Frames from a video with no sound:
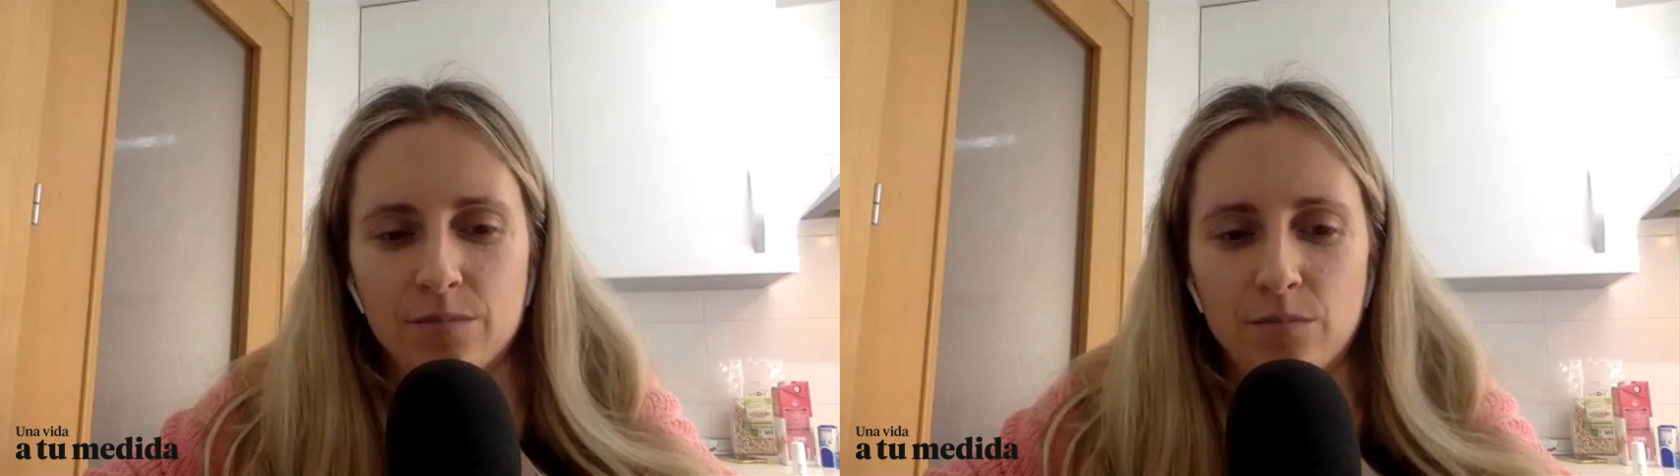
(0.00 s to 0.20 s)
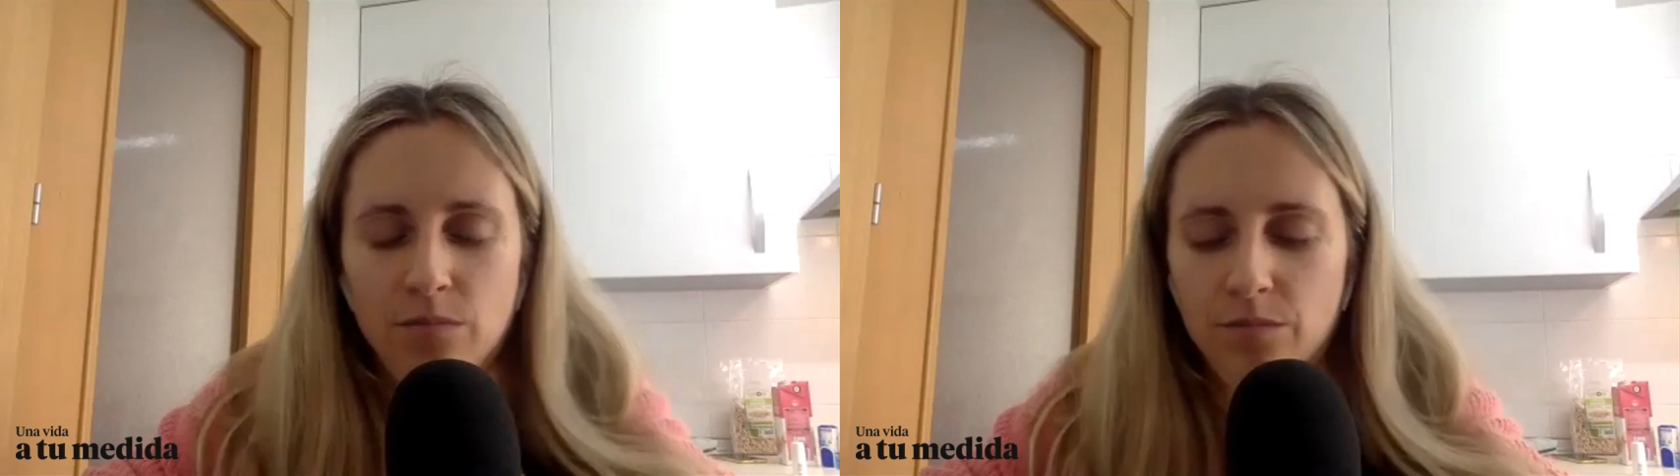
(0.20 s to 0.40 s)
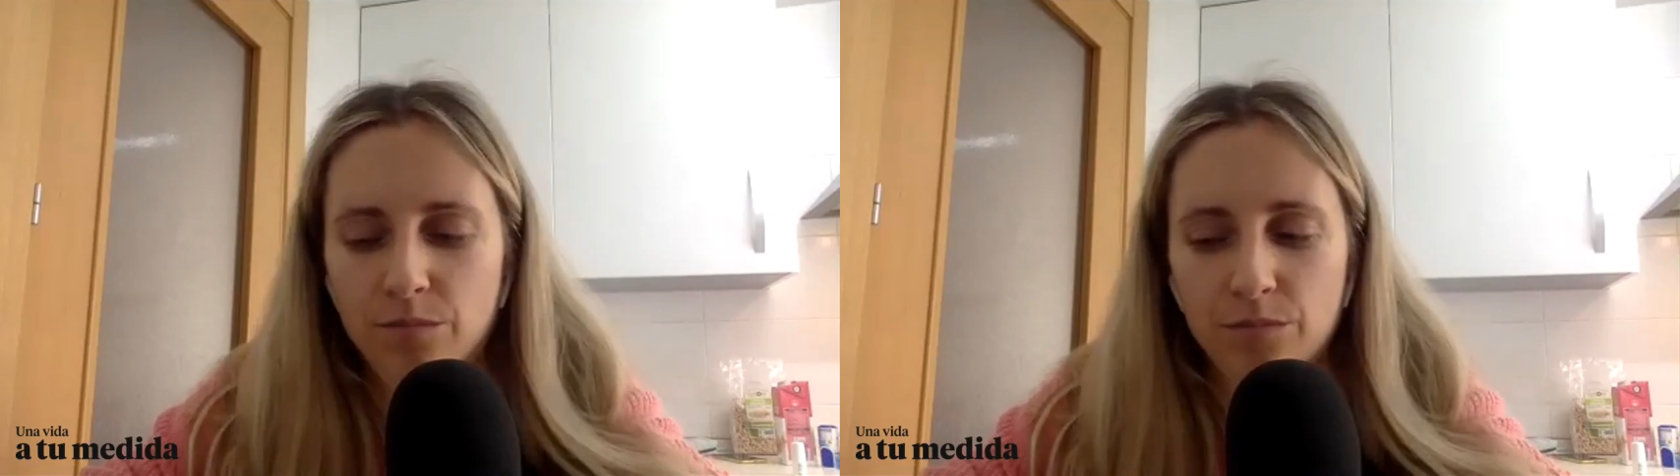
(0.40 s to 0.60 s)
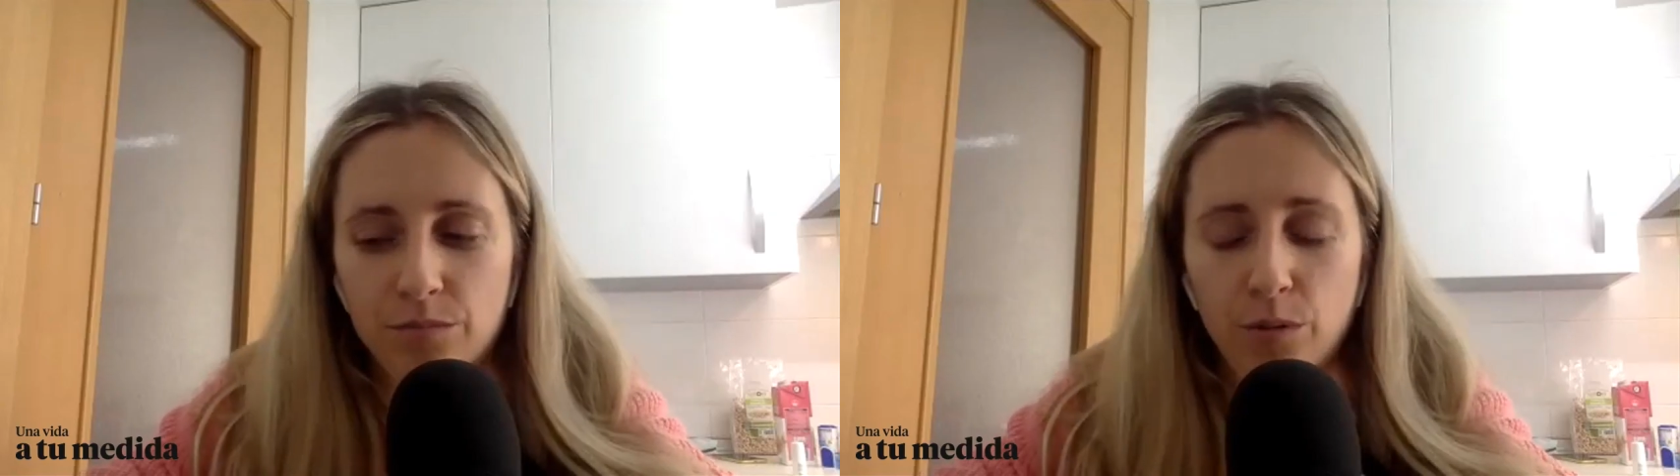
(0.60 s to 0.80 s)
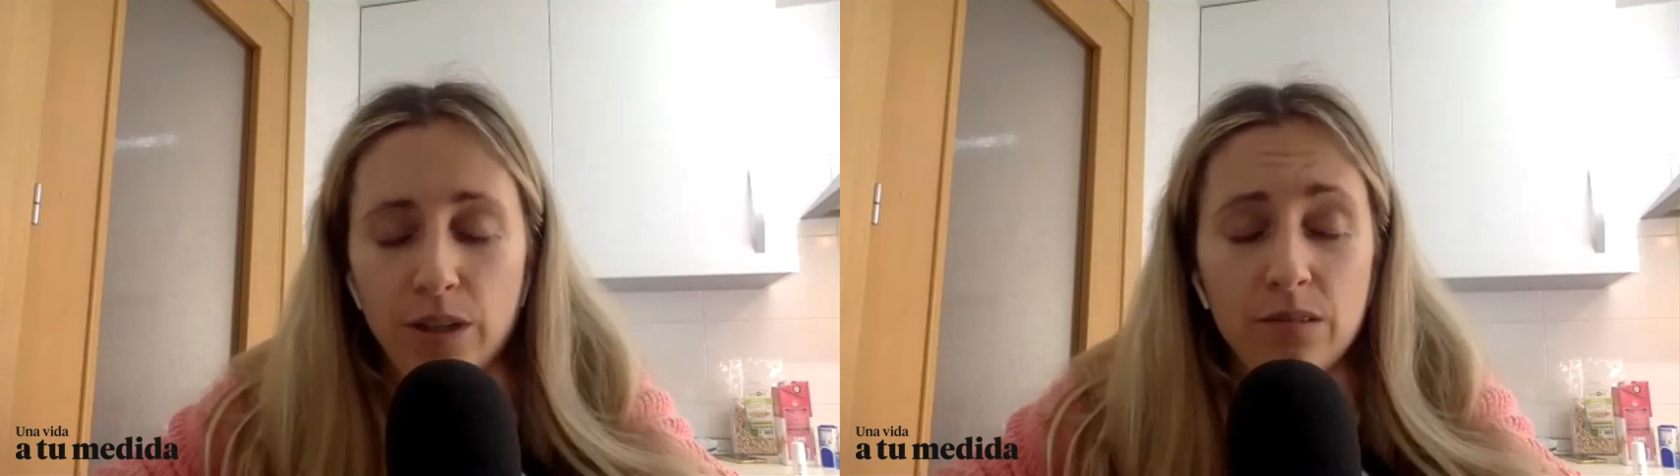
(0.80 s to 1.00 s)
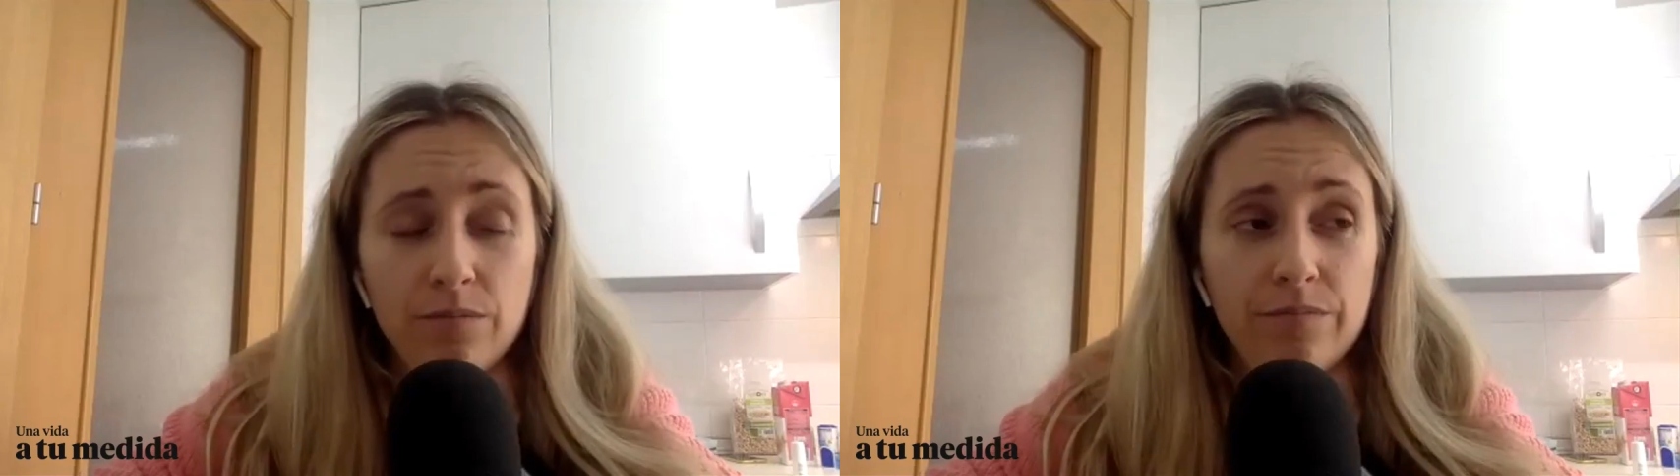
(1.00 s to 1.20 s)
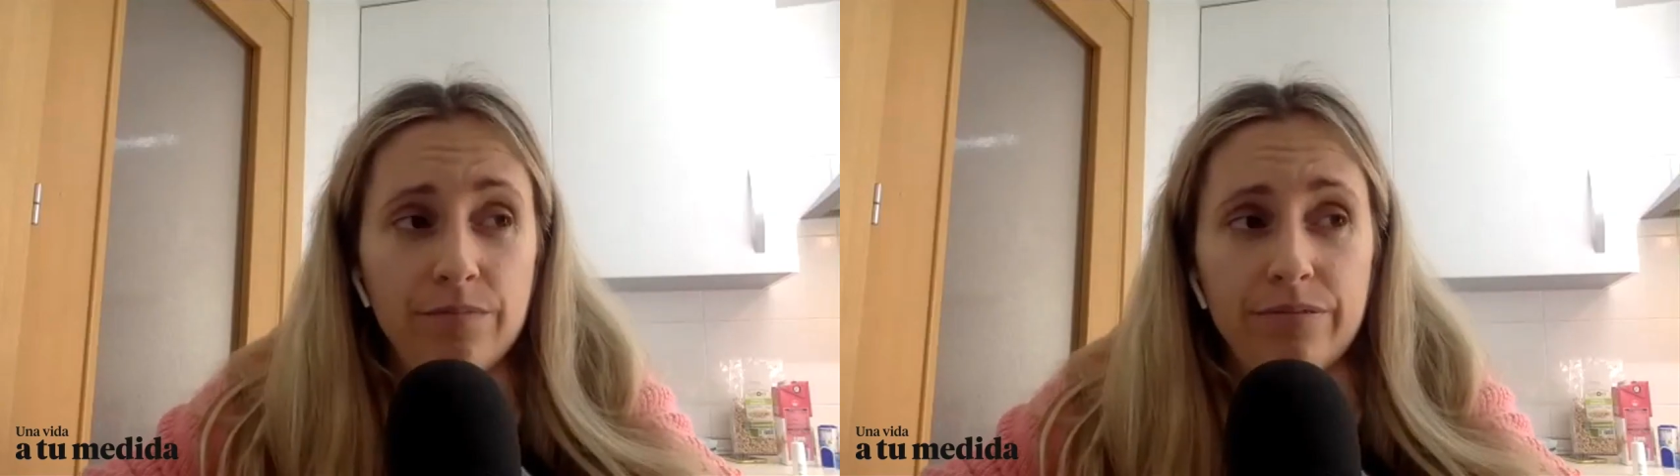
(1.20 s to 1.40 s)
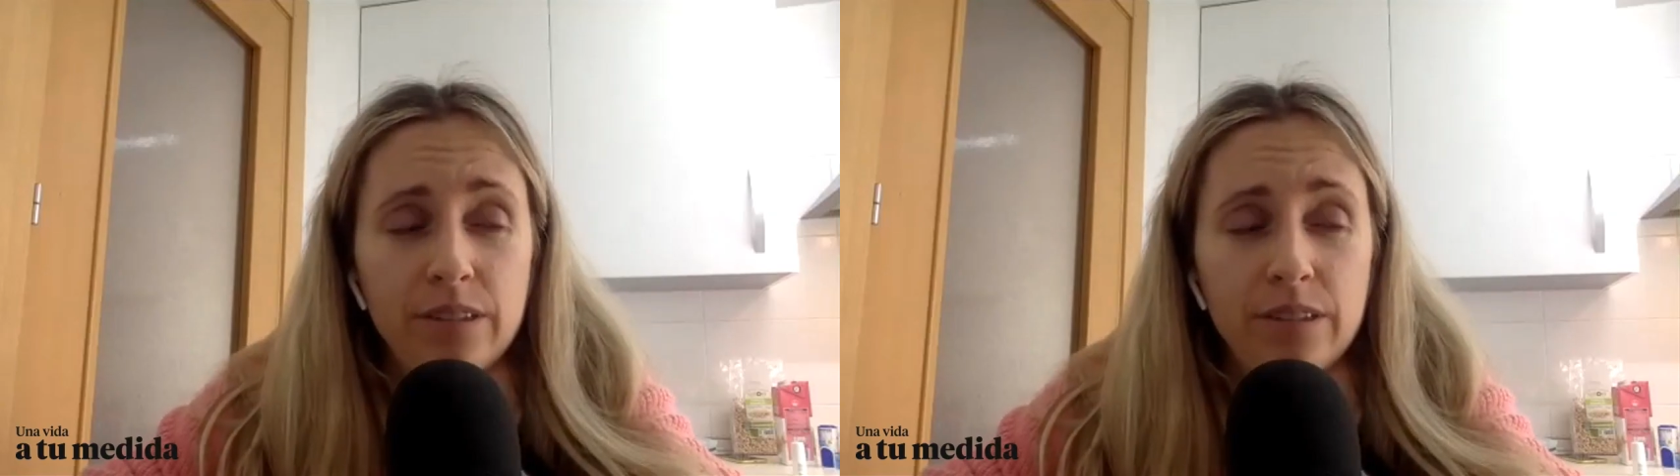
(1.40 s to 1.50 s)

Mm, bueno,